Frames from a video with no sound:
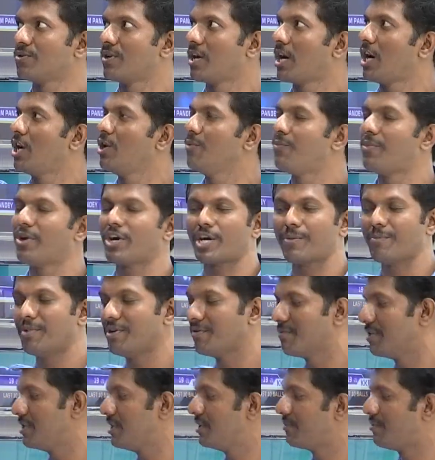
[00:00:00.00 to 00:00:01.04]
ஸோ நாலு
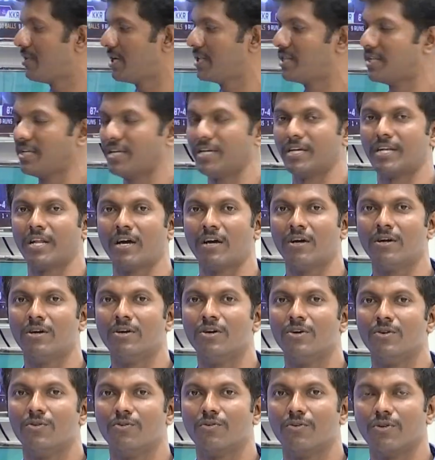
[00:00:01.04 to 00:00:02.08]
பக்கமே வந்து பார்த்தீங்கன்னா
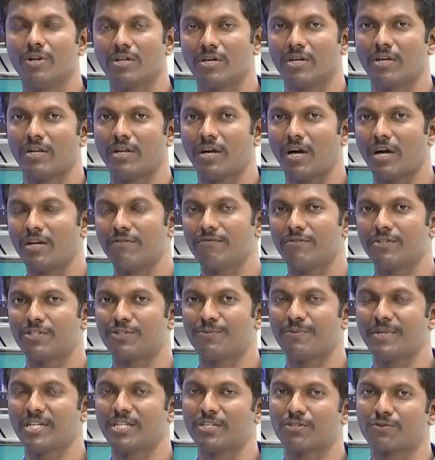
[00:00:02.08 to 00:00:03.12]
உங்களுக்கு நாலு
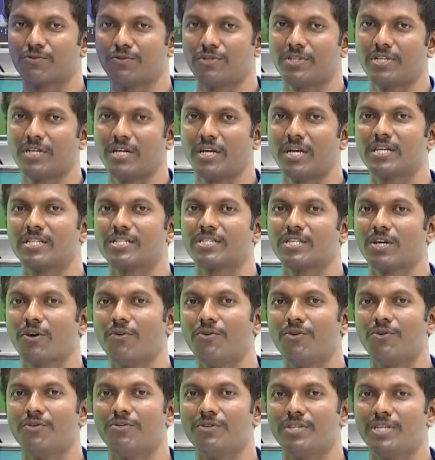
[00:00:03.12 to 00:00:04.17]
ஸ்பீக்கர்ஸ் கொடுத்ததுனால
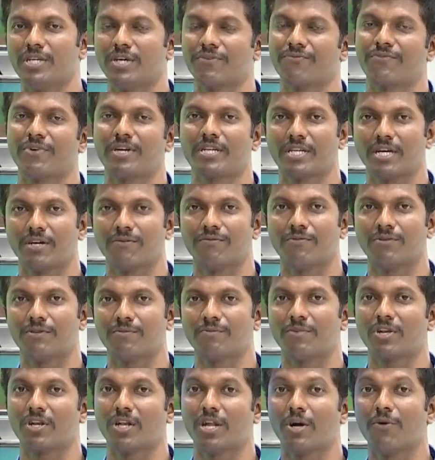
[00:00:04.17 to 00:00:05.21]
சவுண்ட் வந்து எஃபெக்டிவாகவும்
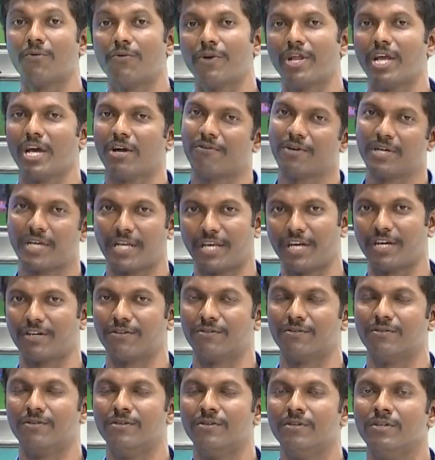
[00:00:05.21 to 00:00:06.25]
ரொம்ப லவுடியாகவும்
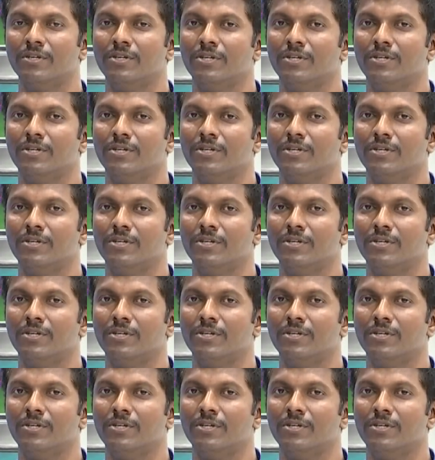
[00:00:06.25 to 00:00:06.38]
கேட்கும்